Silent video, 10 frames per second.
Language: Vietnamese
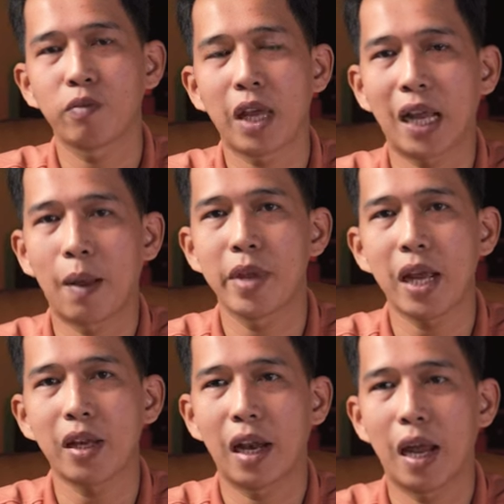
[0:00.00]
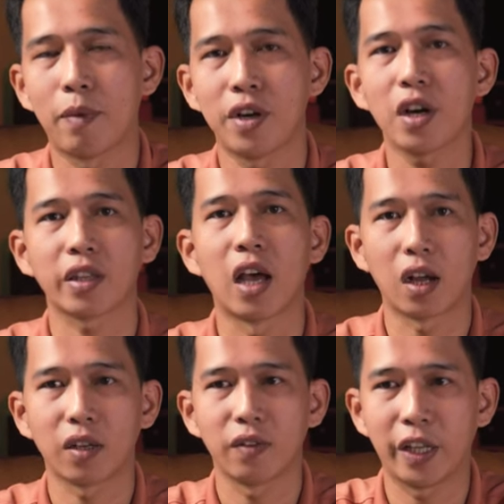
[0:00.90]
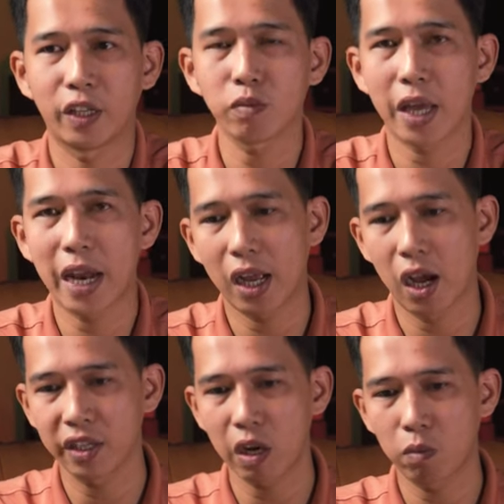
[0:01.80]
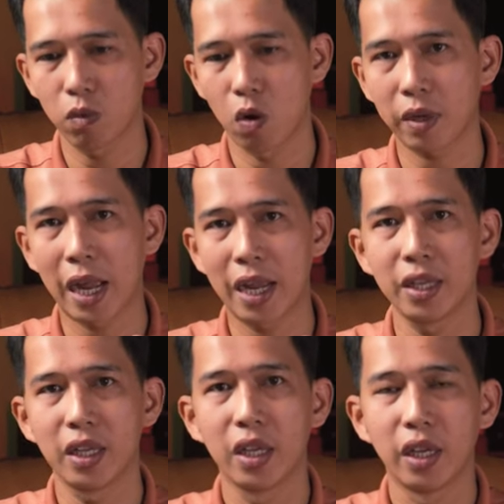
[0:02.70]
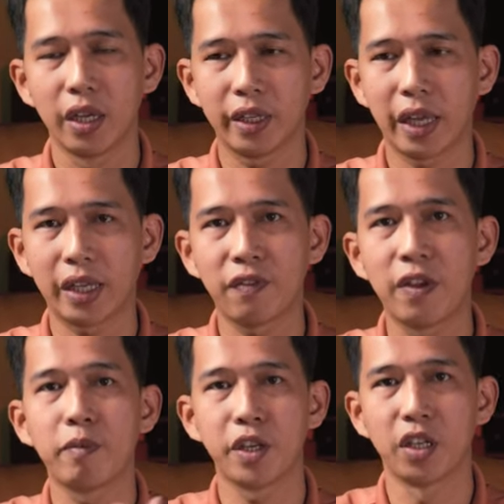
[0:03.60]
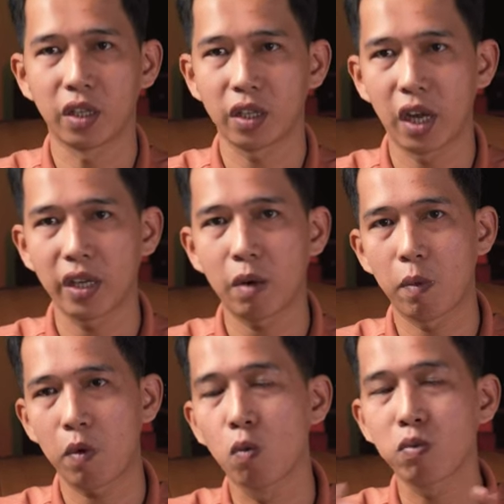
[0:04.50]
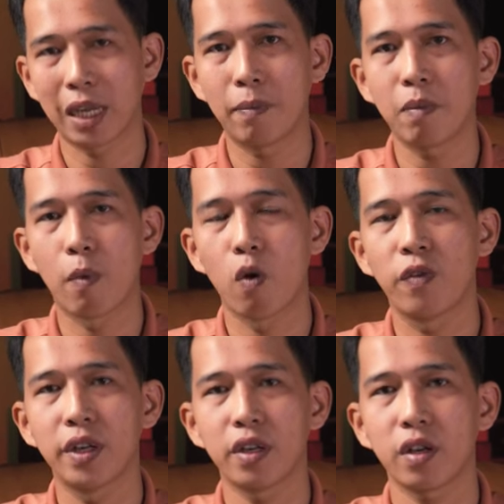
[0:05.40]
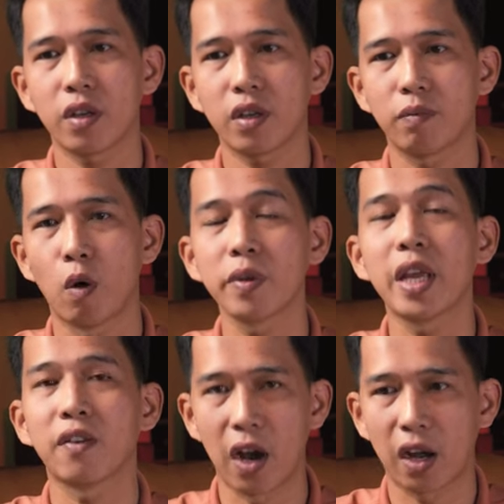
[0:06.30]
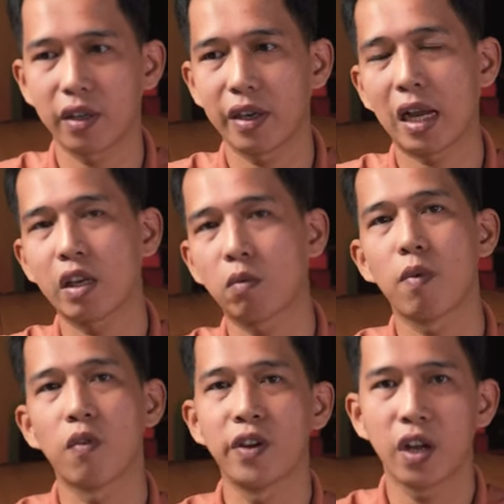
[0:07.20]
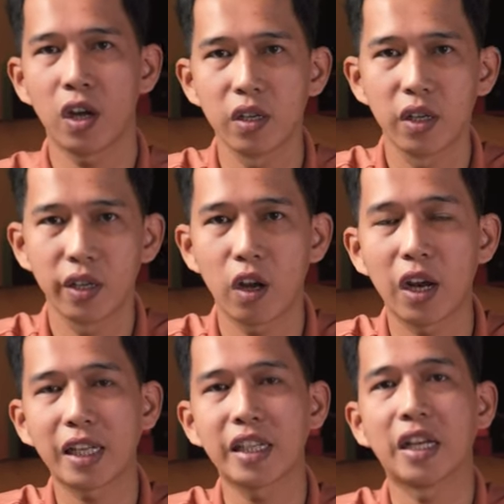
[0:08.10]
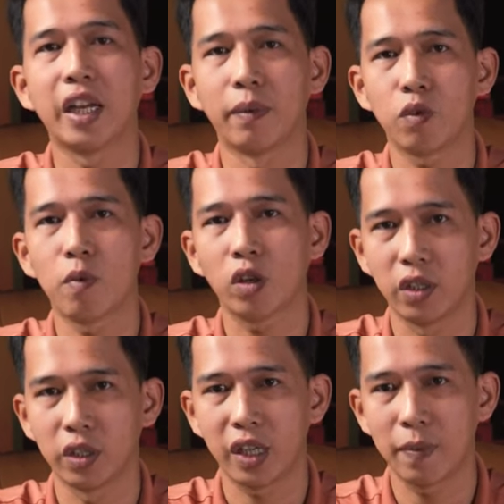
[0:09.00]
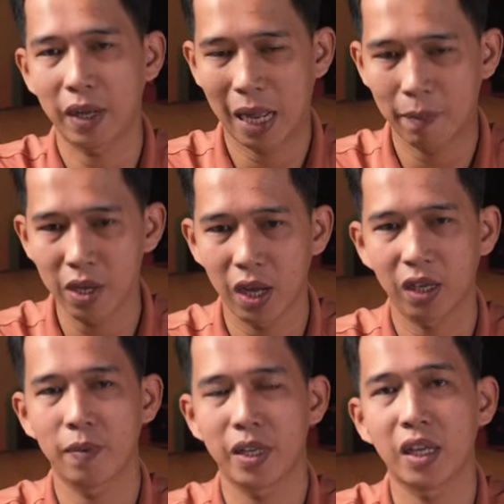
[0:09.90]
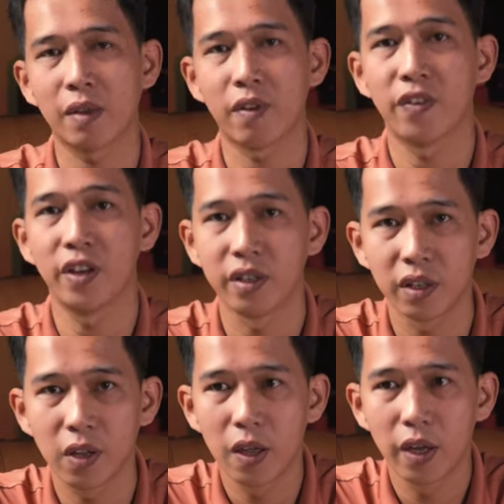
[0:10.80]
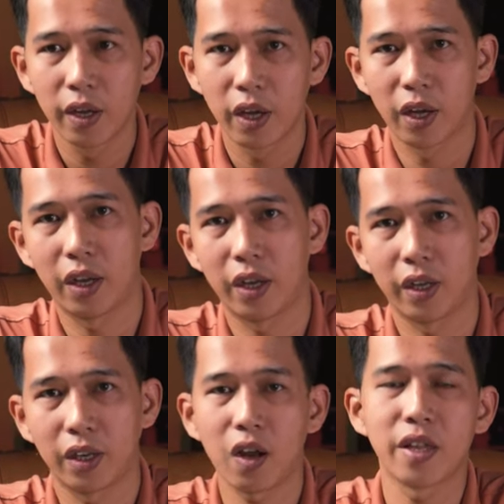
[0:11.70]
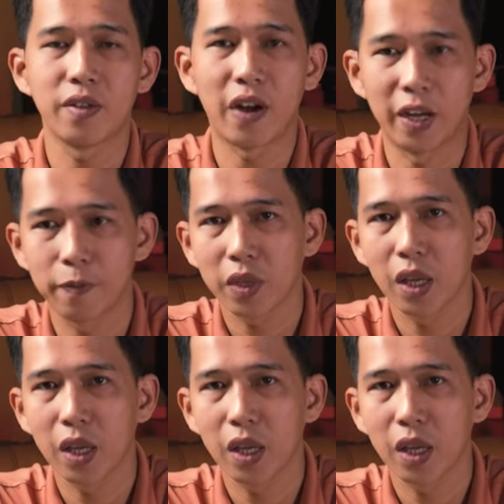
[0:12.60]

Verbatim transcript: chúng ta cảm giác là mình rất là thật và chúng ta đang ở trong một cái cái cái phim trường đã ở trong một khung cảnh mà bộ phim nó một cái nhân vật đặt trong cái bộ phim đó đó là cái trải nghiệm của mọi người khi mà cảm nhận khi mà trải nghiệm về phim à, đó là như vậy